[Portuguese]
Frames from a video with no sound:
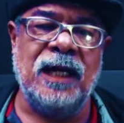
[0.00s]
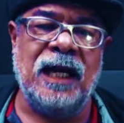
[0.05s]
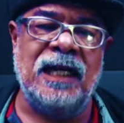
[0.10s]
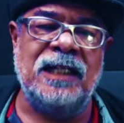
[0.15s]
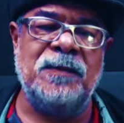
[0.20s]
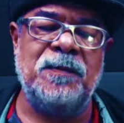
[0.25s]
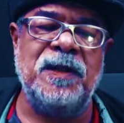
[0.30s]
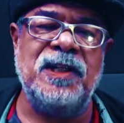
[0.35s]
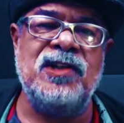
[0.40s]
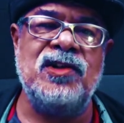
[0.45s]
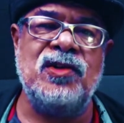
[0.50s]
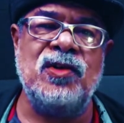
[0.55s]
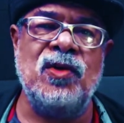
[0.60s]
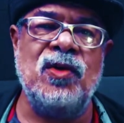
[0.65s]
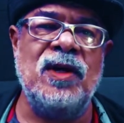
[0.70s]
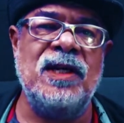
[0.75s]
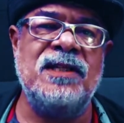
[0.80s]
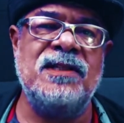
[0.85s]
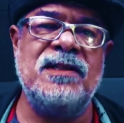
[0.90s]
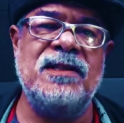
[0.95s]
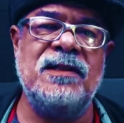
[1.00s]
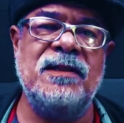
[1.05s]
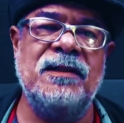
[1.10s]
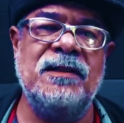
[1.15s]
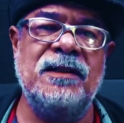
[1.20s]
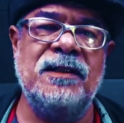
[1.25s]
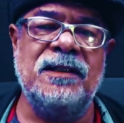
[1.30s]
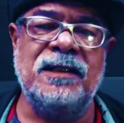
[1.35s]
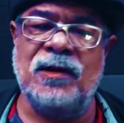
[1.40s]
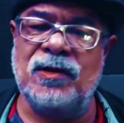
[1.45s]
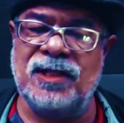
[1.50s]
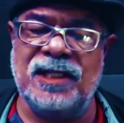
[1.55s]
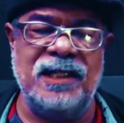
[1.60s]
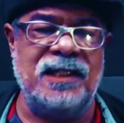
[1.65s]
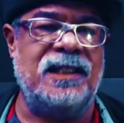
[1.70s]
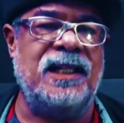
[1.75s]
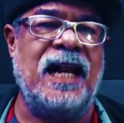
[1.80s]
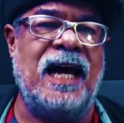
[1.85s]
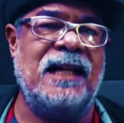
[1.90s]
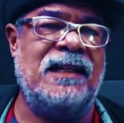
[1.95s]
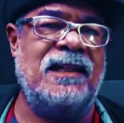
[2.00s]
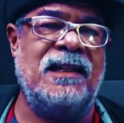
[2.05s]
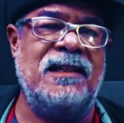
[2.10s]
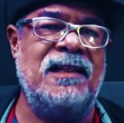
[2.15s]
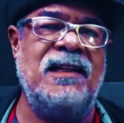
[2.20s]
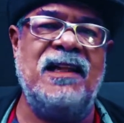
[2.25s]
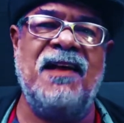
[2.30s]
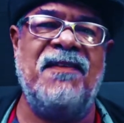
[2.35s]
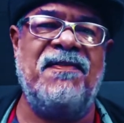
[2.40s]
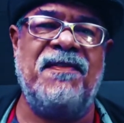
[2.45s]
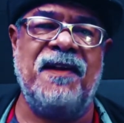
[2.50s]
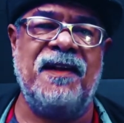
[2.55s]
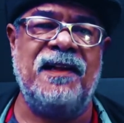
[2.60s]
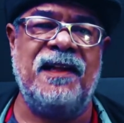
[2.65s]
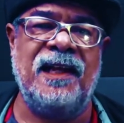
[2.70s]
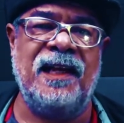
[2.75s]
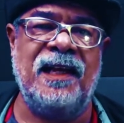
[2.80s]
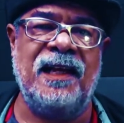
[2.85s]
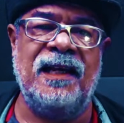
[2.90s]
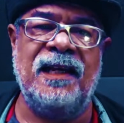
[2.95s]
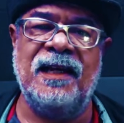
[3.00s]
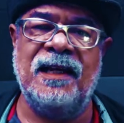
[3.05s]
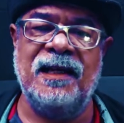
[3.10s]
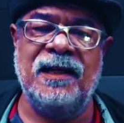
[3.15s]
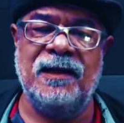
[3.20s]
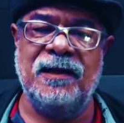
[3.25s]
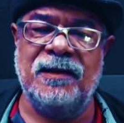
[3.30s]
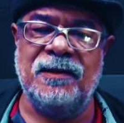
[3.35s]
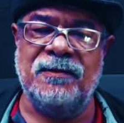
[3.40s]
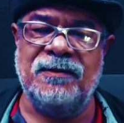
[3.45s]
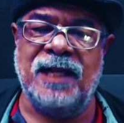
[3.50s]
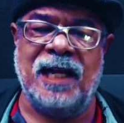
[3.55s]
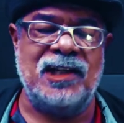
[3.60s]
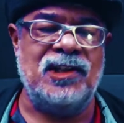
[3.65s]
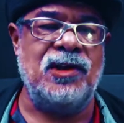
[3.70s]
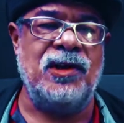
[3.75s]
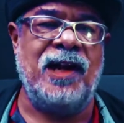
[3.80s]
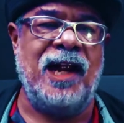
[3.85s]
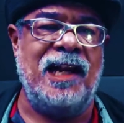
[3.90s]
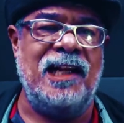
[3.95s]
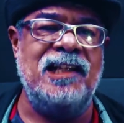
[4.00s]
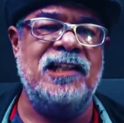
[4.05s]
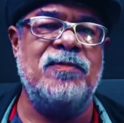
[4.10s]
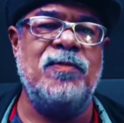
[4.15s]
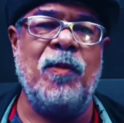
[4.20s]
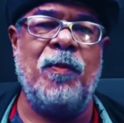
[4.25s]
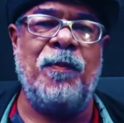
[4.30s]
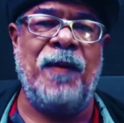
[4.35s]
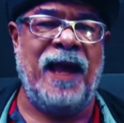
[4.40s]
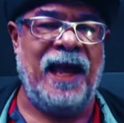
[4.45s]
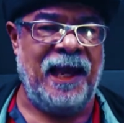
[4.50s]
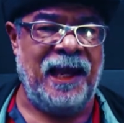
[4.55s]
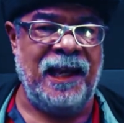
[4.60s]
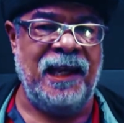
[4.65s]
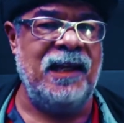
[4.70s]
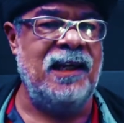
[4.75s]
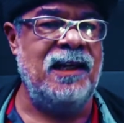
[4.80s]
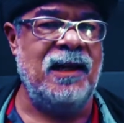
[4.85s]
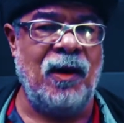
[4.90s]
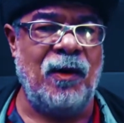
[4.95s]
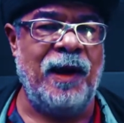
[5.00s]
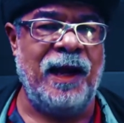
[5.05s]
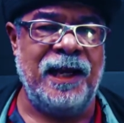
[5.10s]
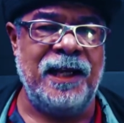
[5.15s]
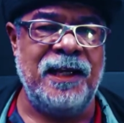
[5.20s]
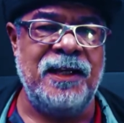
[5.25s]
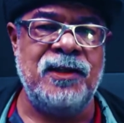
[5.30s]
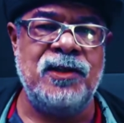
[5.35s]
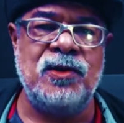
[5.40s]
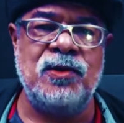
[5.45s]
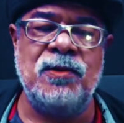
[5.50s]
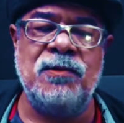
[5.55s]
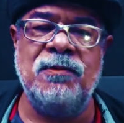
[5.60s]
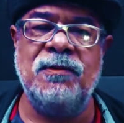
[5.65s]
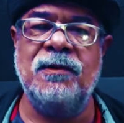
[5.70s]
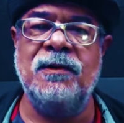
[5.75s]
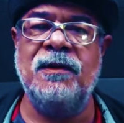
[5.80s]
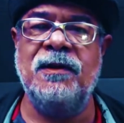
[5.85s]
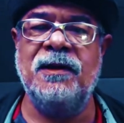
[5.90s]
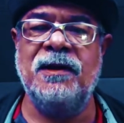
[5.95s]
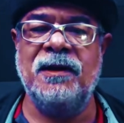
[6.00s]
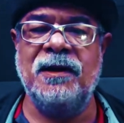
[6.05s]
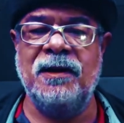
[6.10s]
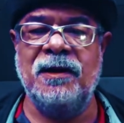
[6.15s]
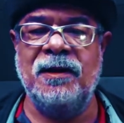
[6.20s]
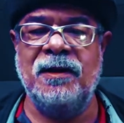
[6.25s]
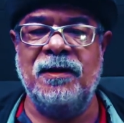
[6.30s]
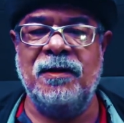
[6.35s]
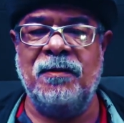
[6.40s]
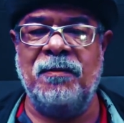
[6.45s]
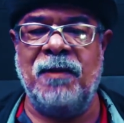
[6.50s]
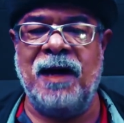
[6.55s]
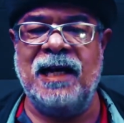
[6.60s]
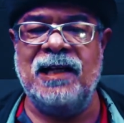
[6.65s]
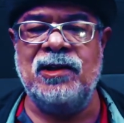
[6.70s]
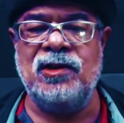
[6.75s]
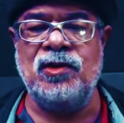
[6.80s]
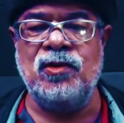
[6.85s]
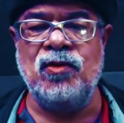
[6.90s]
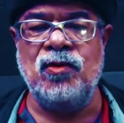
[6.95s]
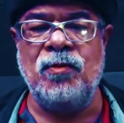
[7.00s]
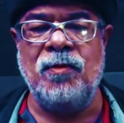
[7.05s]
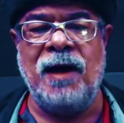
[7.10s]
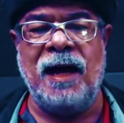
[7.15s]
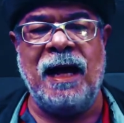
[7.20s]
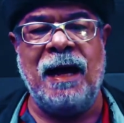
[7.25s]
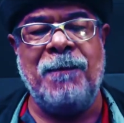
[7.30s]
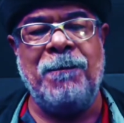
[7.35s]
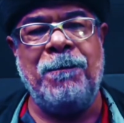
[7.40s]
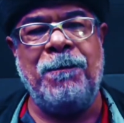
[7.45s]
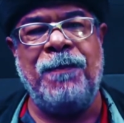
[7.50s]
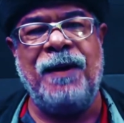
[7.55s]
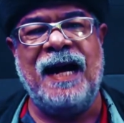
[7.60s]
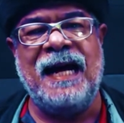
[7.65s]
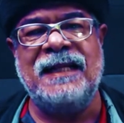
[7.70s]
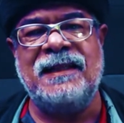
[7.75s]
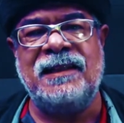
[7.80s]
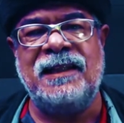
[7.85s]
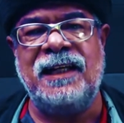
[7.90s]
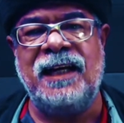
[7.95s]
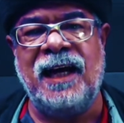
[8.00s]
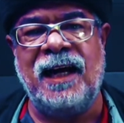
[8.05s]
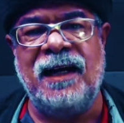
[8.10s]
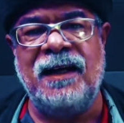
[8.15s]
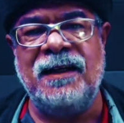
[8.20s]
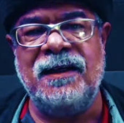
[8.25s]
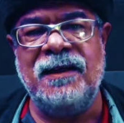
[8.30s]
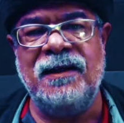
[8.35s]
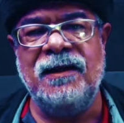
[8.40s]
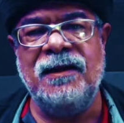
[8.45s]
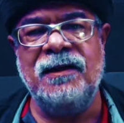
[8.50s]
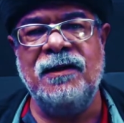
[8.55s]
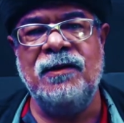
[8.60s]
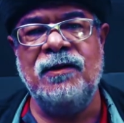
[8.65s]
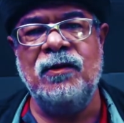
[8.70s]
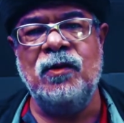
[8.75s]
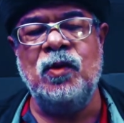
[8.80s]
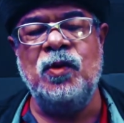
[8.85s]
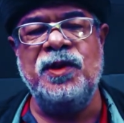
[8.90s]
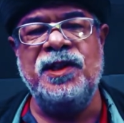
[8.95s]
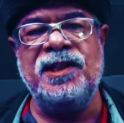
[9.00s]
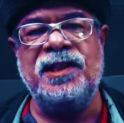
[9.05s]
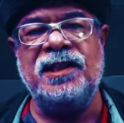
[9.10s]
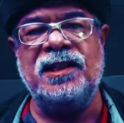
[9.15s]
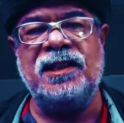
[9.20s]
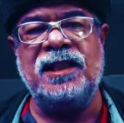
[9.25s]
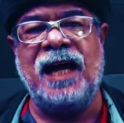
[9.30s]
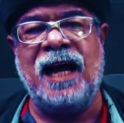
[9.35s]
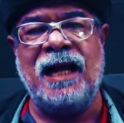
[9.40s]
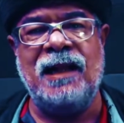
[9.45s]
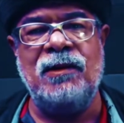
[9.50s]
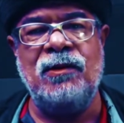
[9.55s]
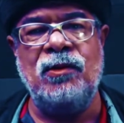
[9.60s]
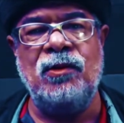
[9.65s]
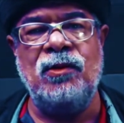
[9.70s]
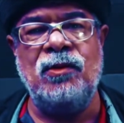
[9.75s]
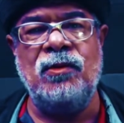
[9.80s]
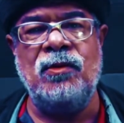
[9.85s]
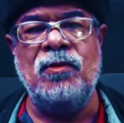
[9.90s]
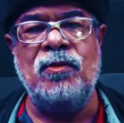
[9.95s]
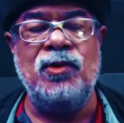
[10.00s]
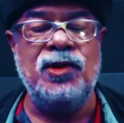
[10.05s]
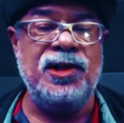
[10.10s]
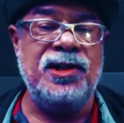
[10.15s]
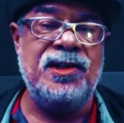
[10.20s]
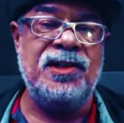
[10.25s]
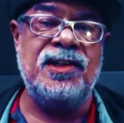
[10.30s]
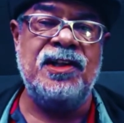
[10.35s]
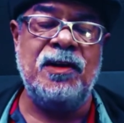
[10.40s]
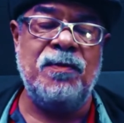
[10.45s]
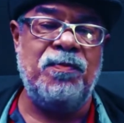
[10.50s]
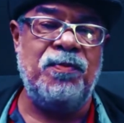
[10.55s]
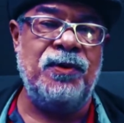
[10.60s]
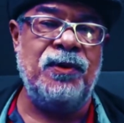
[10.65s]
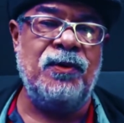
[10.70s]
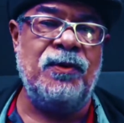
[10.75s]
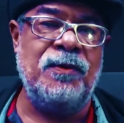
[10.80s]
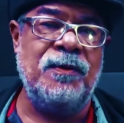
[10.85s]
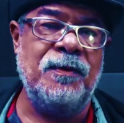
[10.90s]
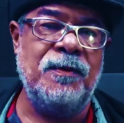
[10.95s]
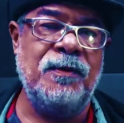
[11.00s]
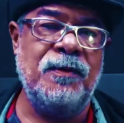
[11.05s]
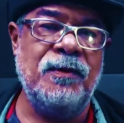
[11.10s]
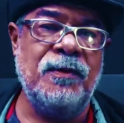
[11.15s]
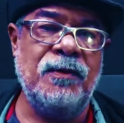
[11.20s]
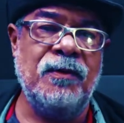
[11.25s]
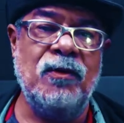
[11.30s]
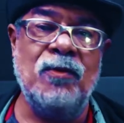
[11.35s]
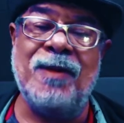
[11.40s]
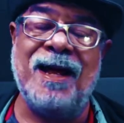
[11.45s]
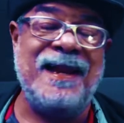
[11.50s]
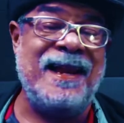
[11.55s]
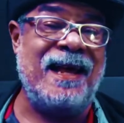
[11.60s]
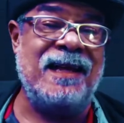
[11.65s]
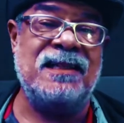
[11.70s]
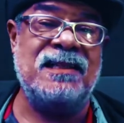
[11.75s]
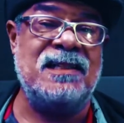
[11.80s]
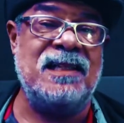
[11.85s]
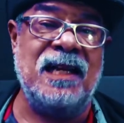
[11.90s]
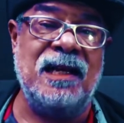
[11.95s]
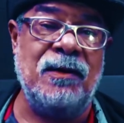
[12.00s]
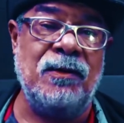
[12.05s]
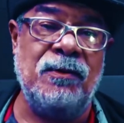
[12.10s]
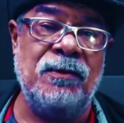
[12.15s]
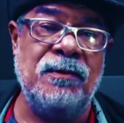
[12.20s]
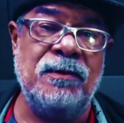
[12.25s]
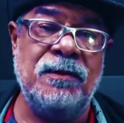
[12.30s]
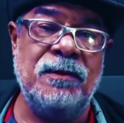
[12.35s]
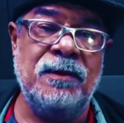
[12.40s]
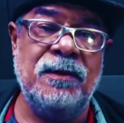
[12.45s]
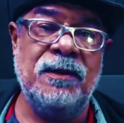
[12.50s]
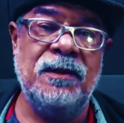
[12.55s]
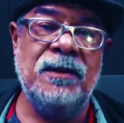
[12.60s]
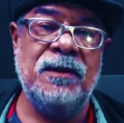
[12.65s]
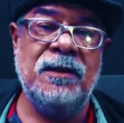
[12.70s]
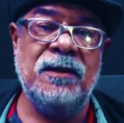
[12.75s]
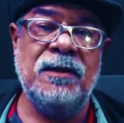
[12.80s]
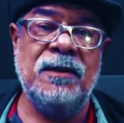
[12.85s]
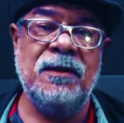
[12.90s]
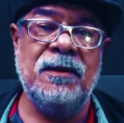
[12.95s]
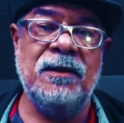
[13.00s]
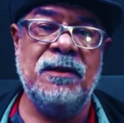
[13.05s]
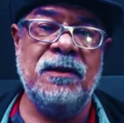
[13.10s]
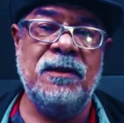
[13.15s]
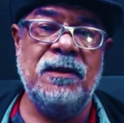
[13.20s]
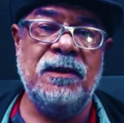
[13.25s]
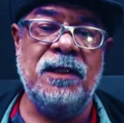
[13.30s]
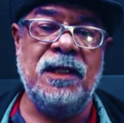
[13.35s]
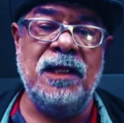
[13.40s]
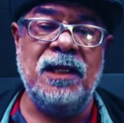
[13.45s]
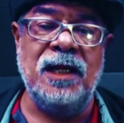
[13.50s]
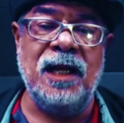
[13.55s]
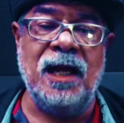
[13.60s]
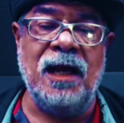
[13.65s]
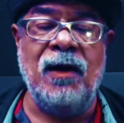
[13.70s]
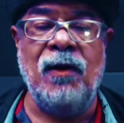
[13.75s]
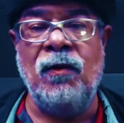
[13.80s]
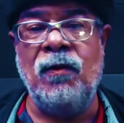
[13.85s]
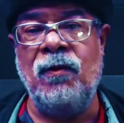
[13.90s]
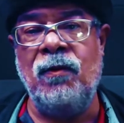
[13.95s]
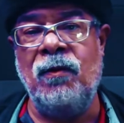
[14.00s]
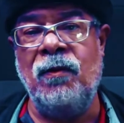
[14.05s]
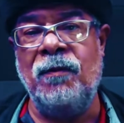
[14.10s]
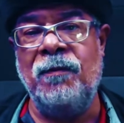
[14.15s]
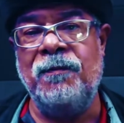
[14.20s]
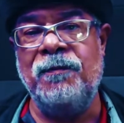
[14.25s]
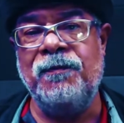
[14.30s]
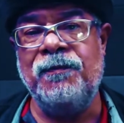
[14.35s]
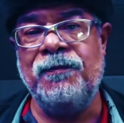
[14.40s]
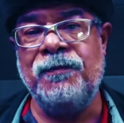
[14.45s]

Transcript: as pessoas. Não se trata de defender o nacionalismo perrengue, não é isso. Mas uma pátria, um estado, um município, uma nação que não